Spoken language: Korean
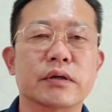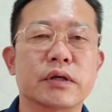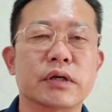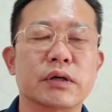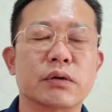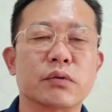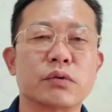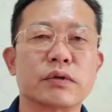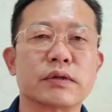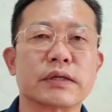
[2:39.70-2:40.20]

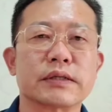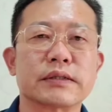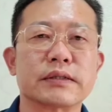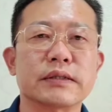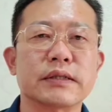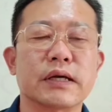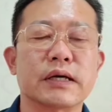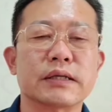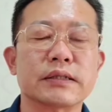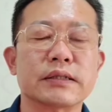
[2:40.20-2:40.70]
어, 오늘
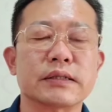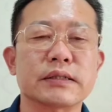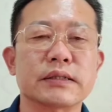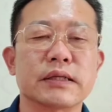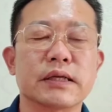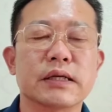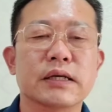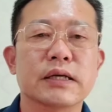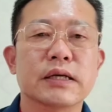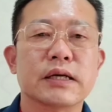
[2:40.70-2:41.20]
같은
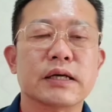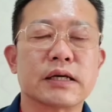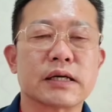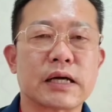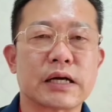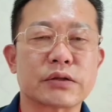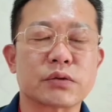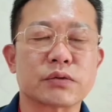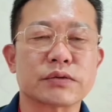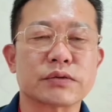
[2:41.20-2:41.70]
날은
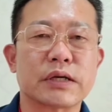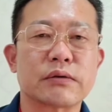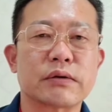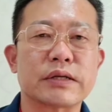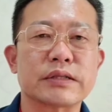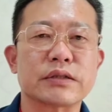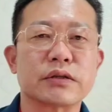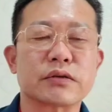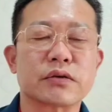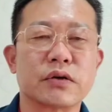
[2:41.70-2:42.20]
각종
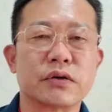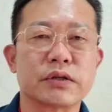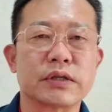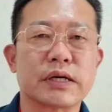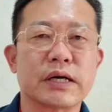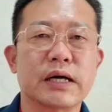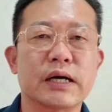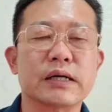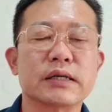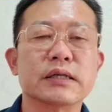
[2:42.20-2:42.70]
사고 안전
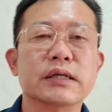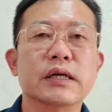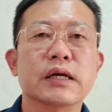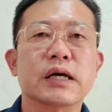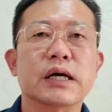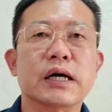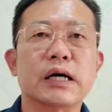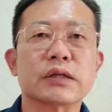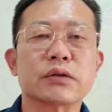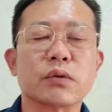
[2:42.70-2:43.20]
건강
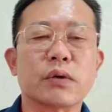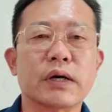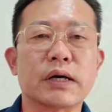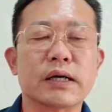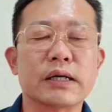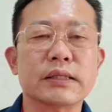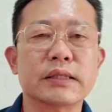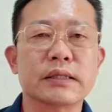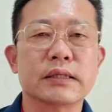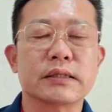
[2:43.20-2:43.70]
아,
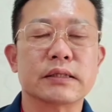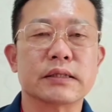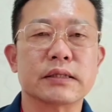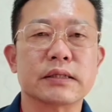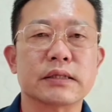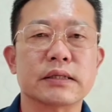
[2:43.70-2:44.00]
또한